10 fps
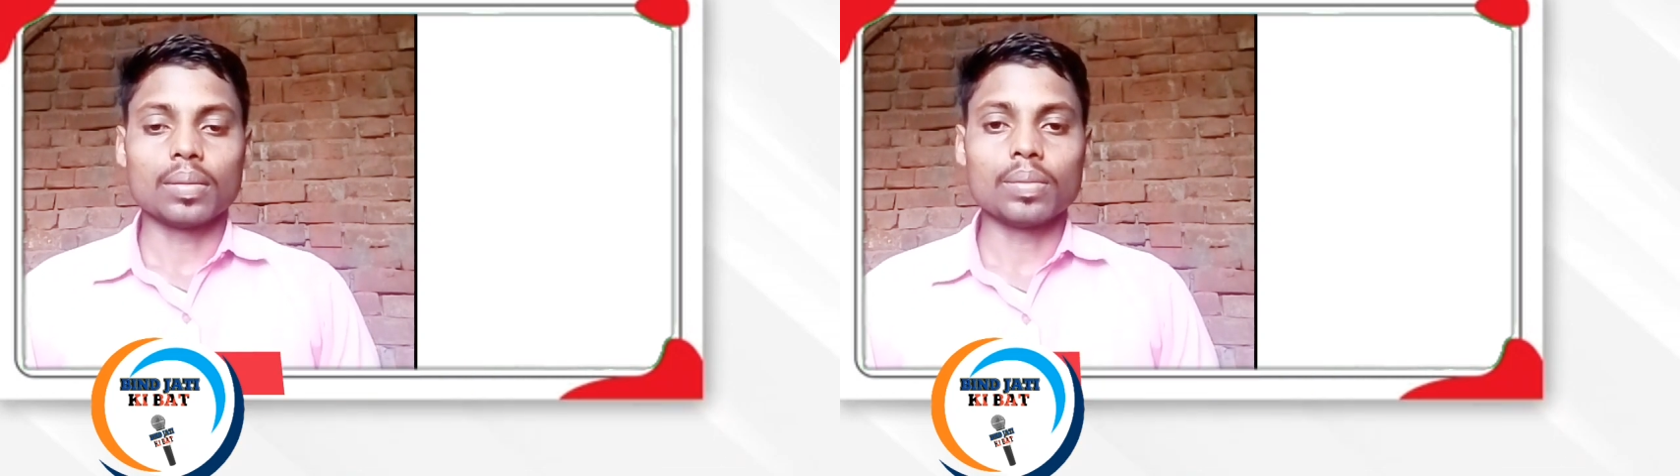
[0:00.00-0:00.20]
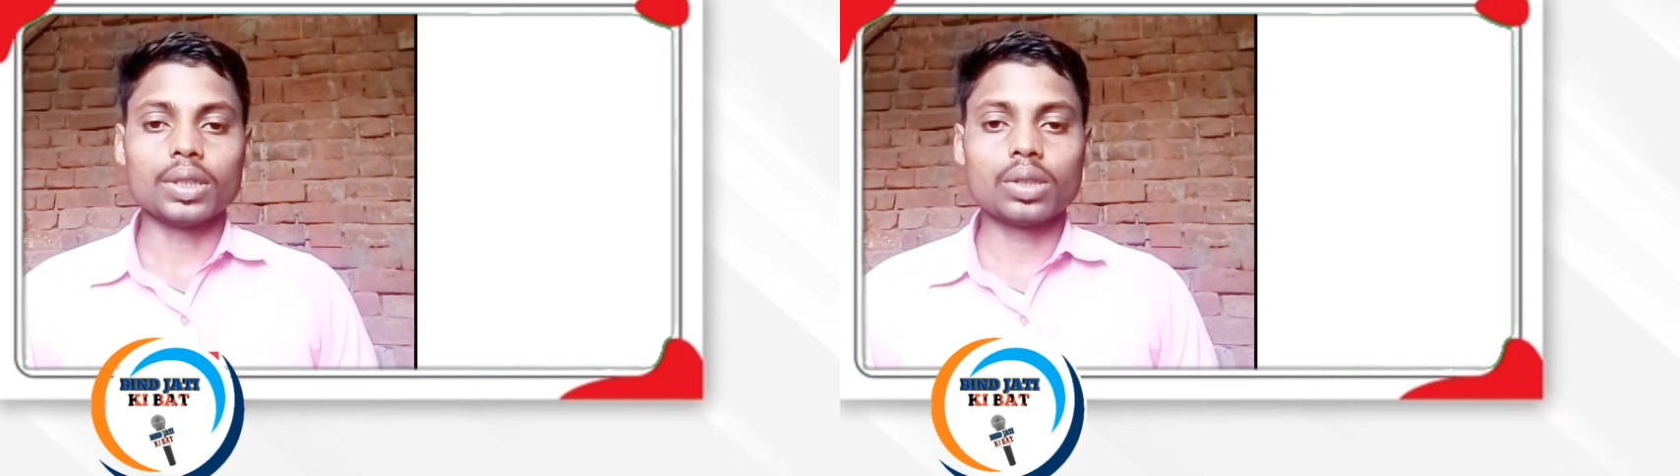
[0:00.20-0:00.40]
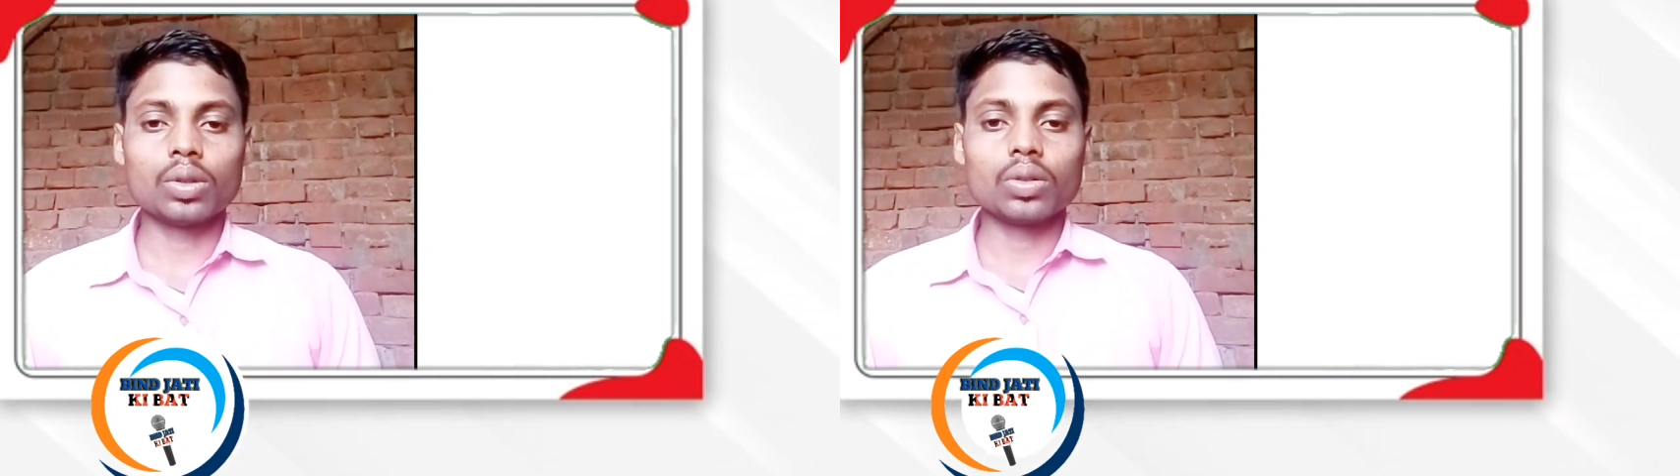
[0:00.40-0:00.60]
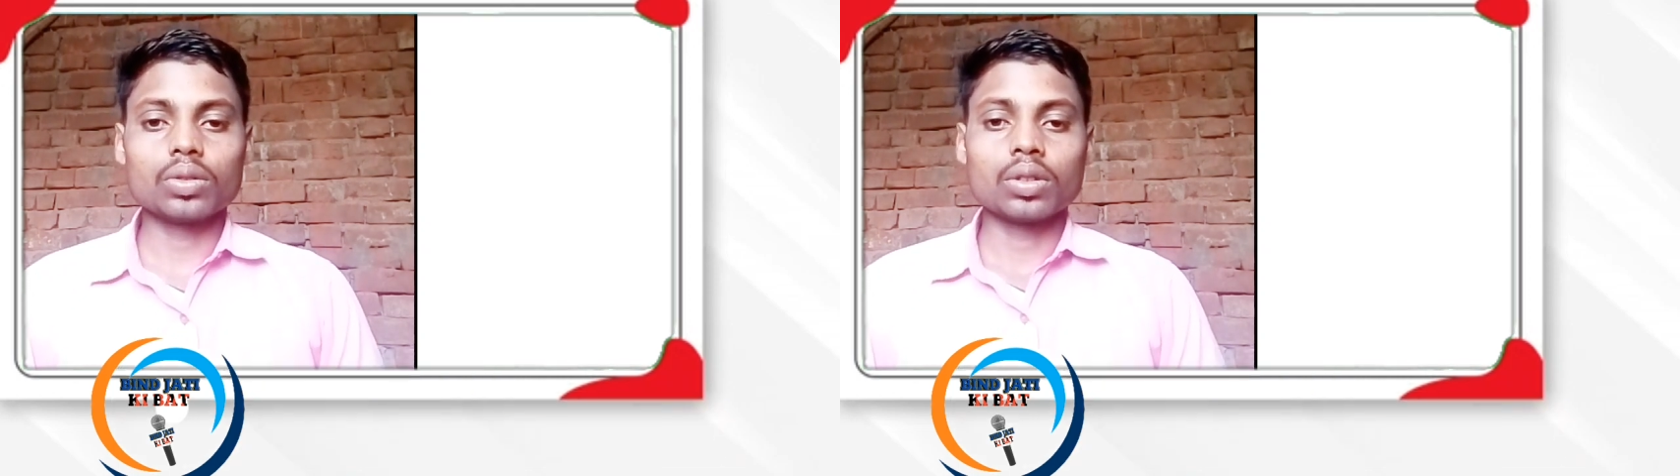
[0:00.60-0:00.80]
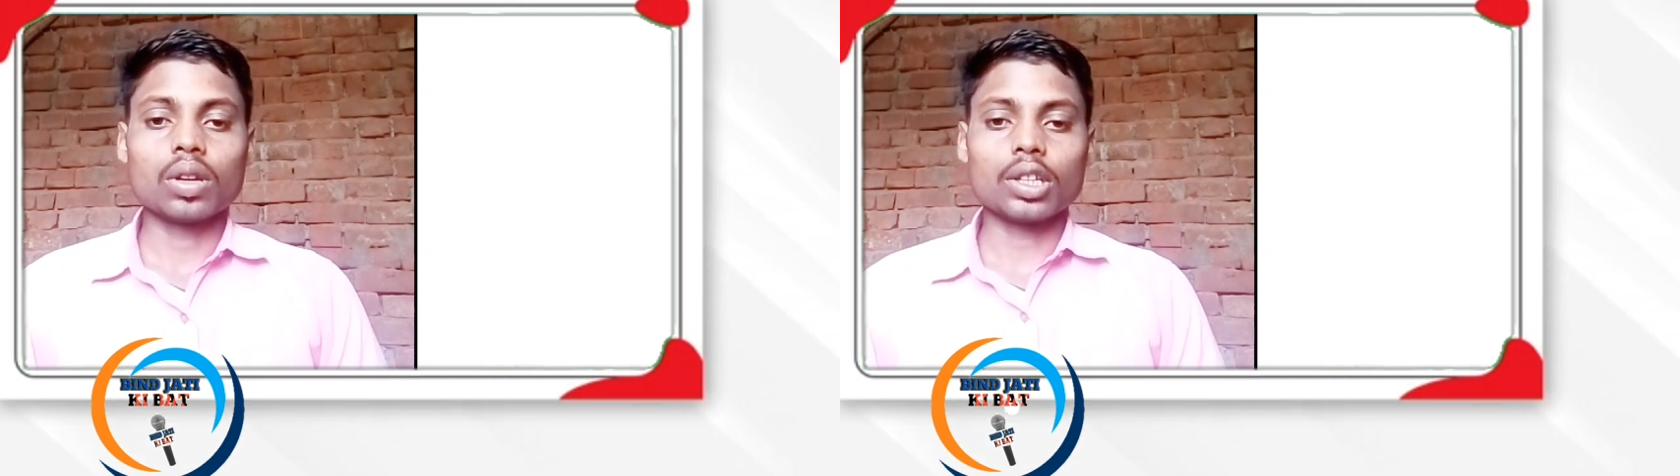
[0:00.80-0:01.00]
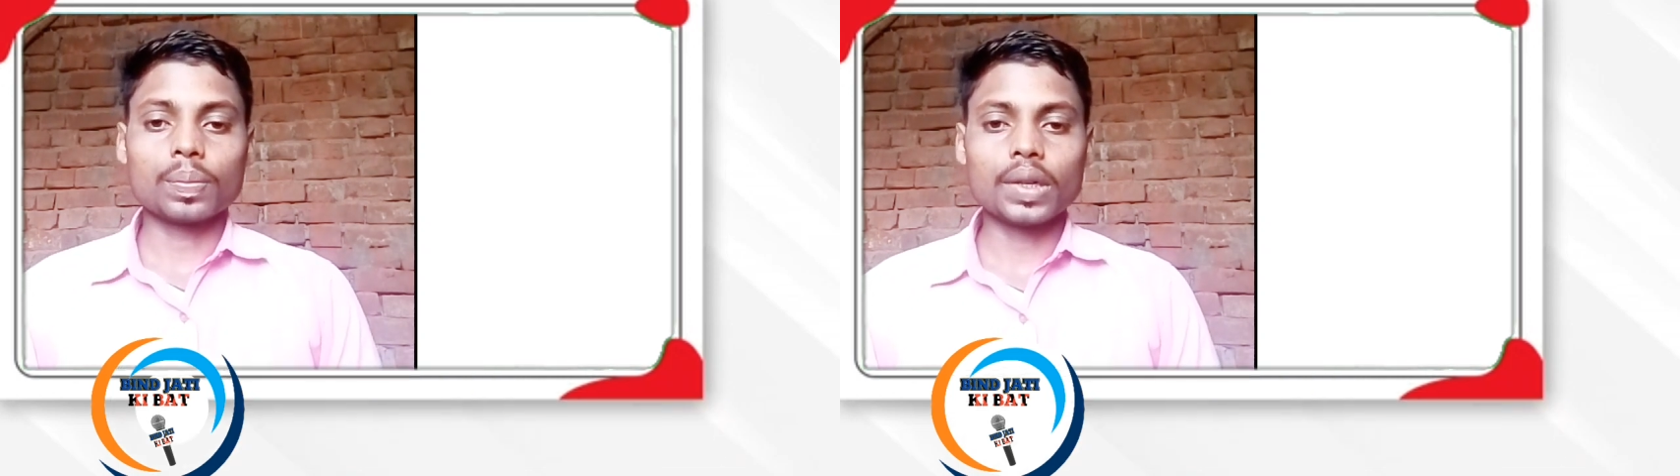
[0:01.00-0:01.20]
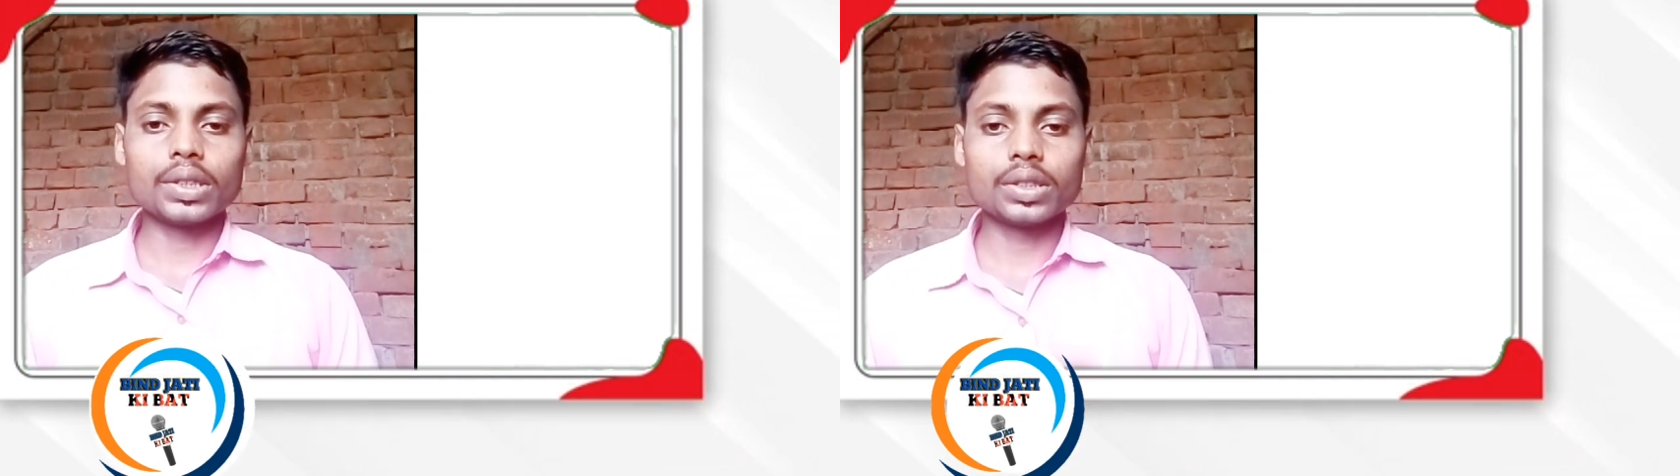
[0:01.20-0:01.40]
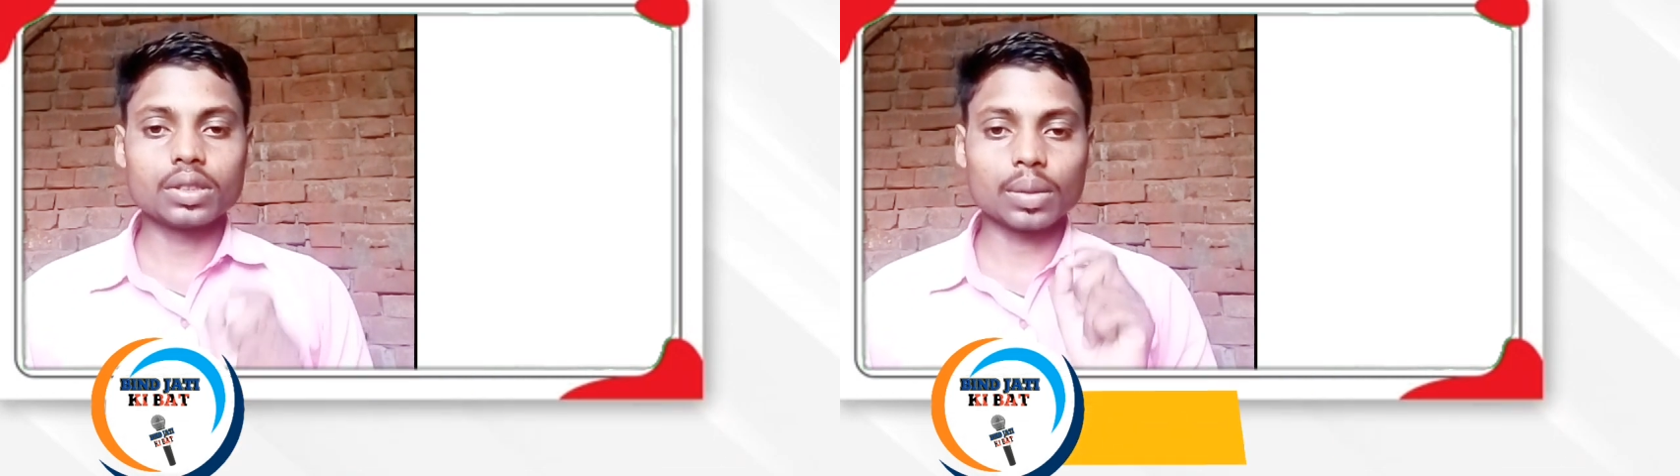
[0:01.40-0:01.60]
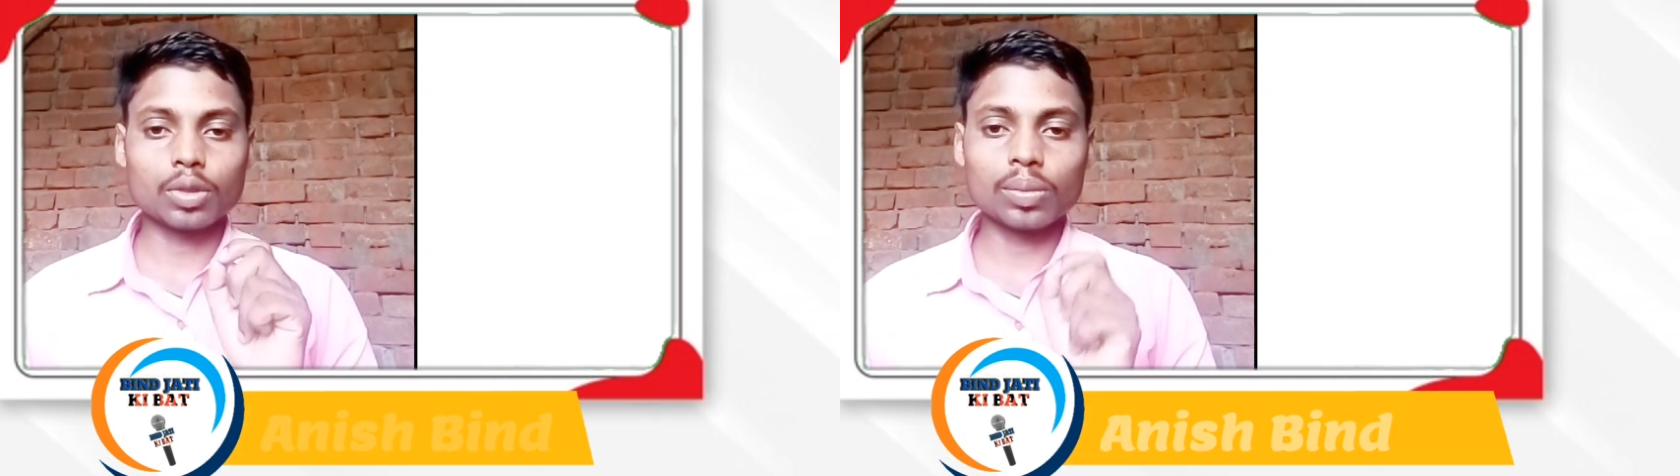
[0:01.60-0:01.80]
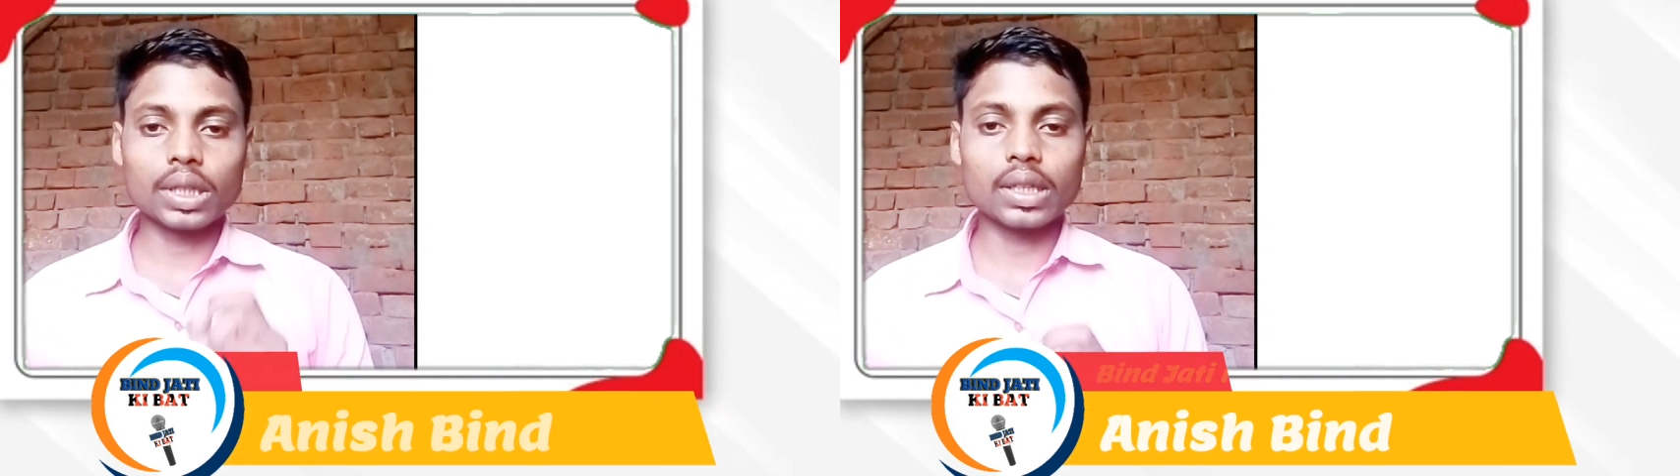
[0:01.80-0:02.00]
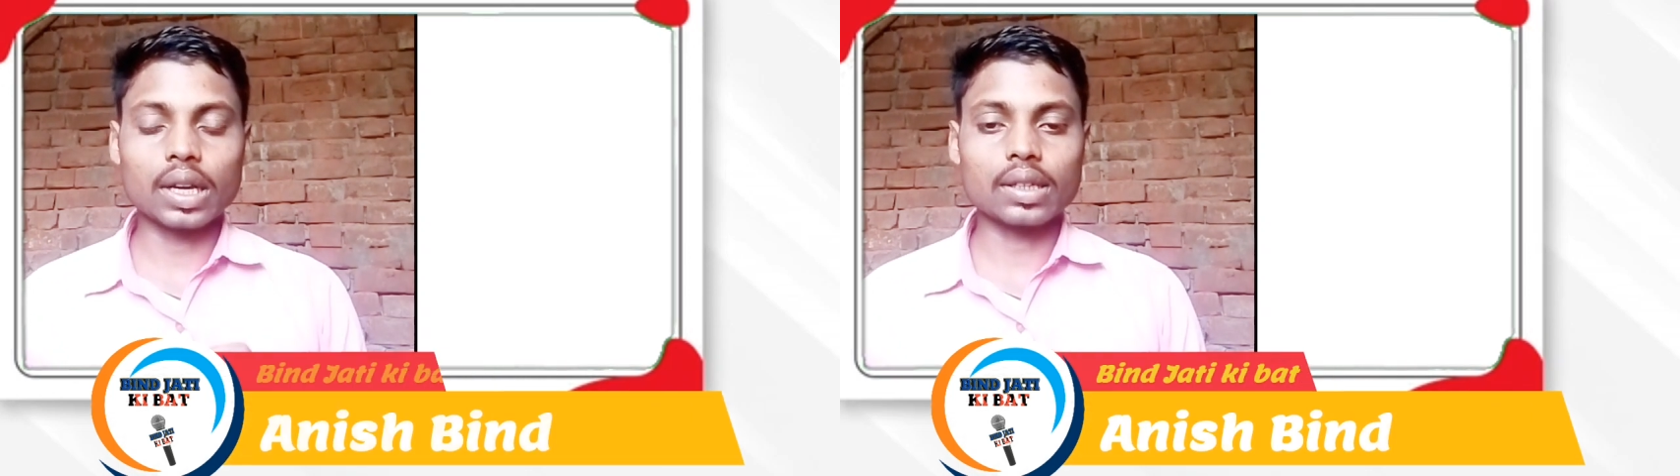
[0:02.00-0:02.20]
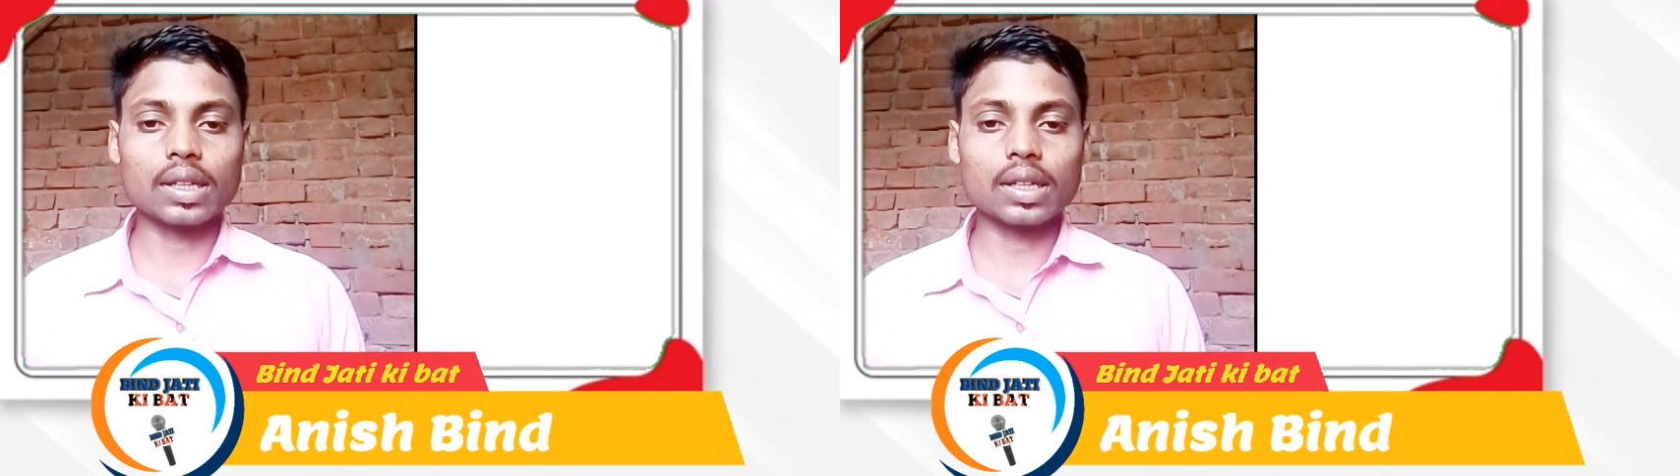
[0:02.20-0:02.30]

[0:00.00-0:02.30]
मित्रों स्पष्ट शब्दों में लिखा